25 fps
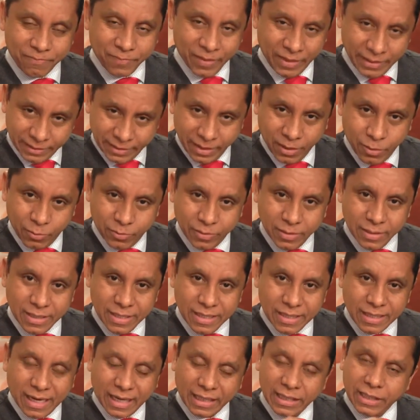Então,
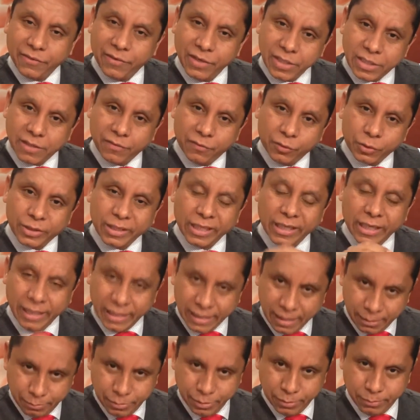cada vez que você
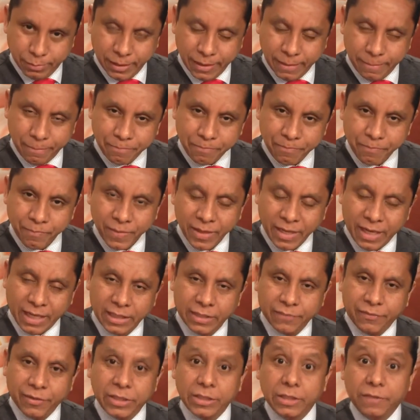ler a Bíblia,
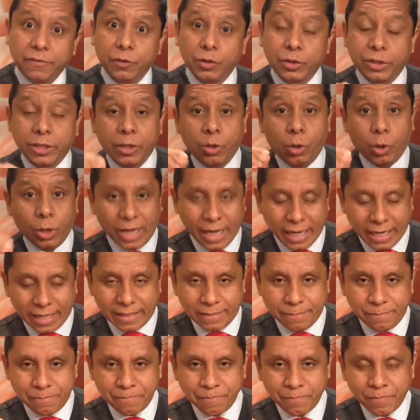cada vez que você orar,
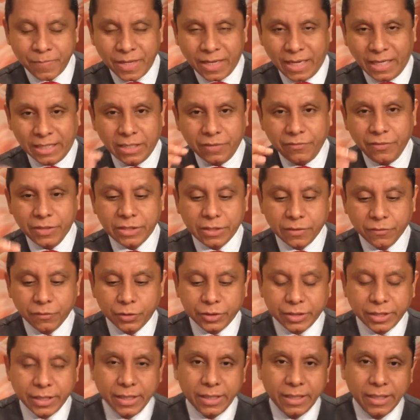cada vez que
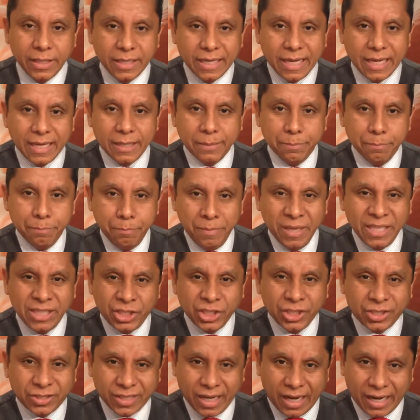você
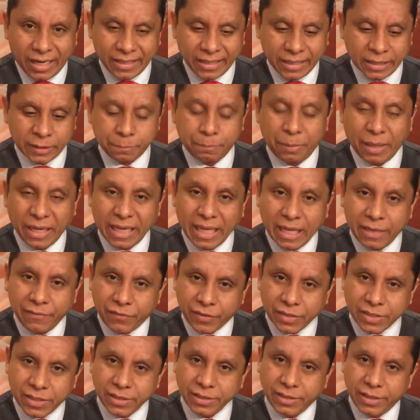meditar nas
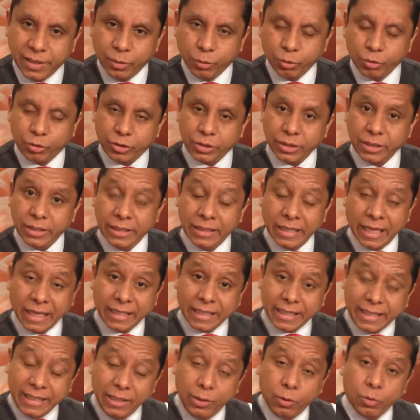palavras de Deus e
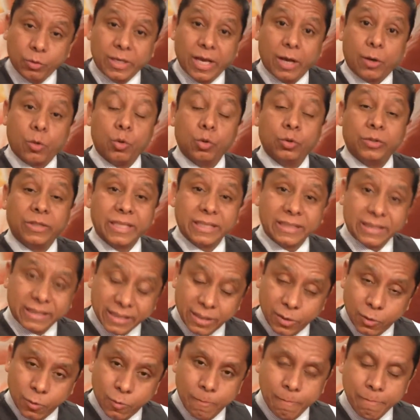naquilo que
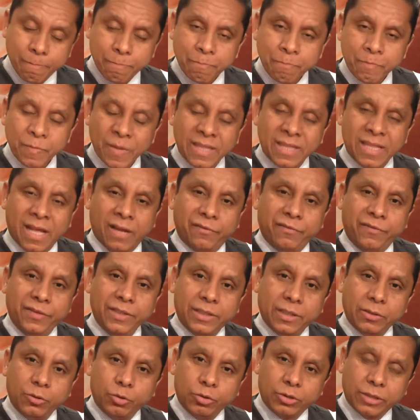aconteceu na
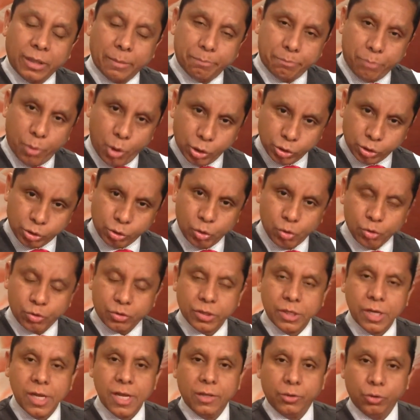vida dos
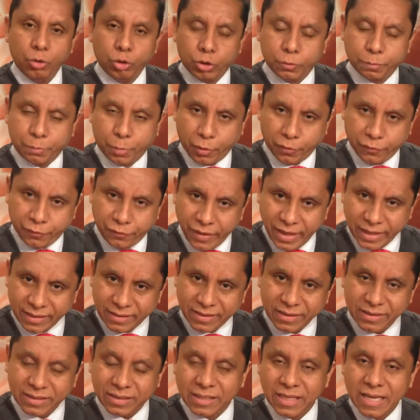apóstolos, dos
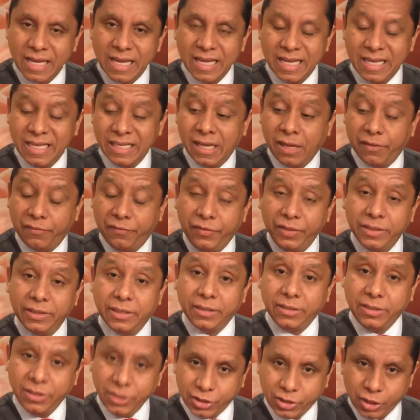profetas e na vida
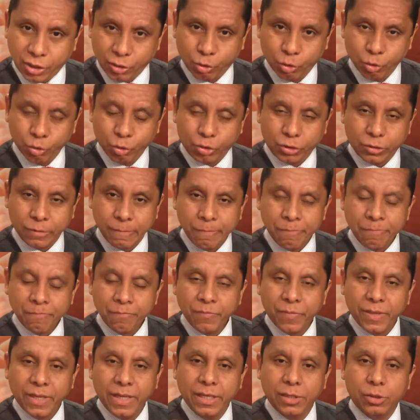de Jesus,
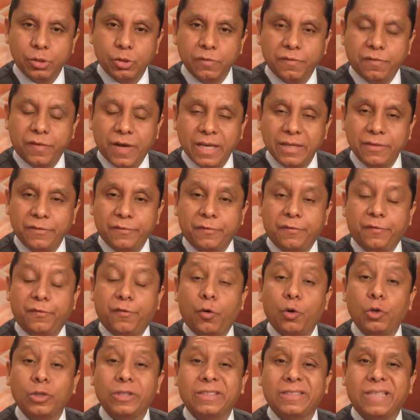isso vai
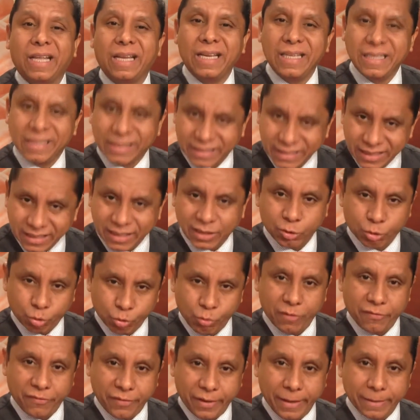fortalecer a
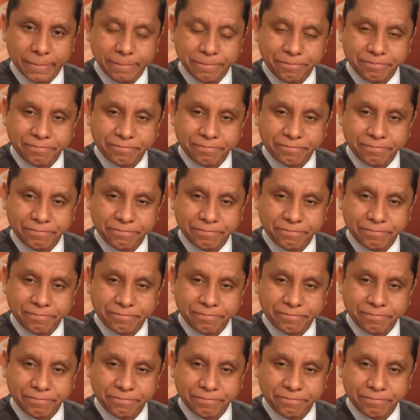sua fé.